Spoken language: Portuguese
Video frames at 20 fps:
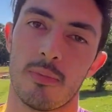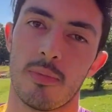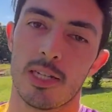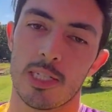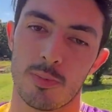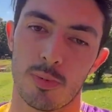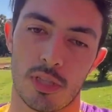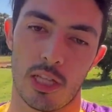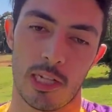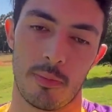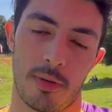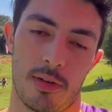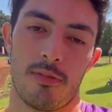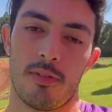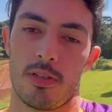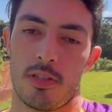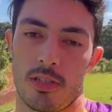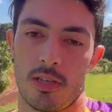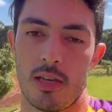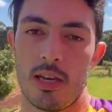manda os modelos para
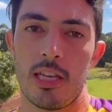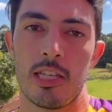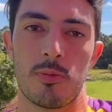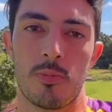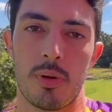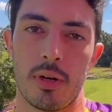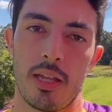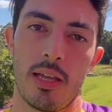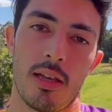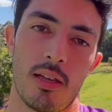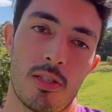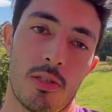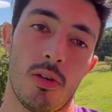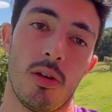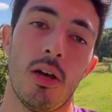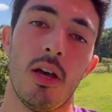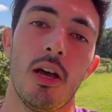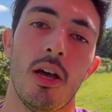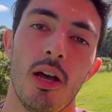vocês, preço.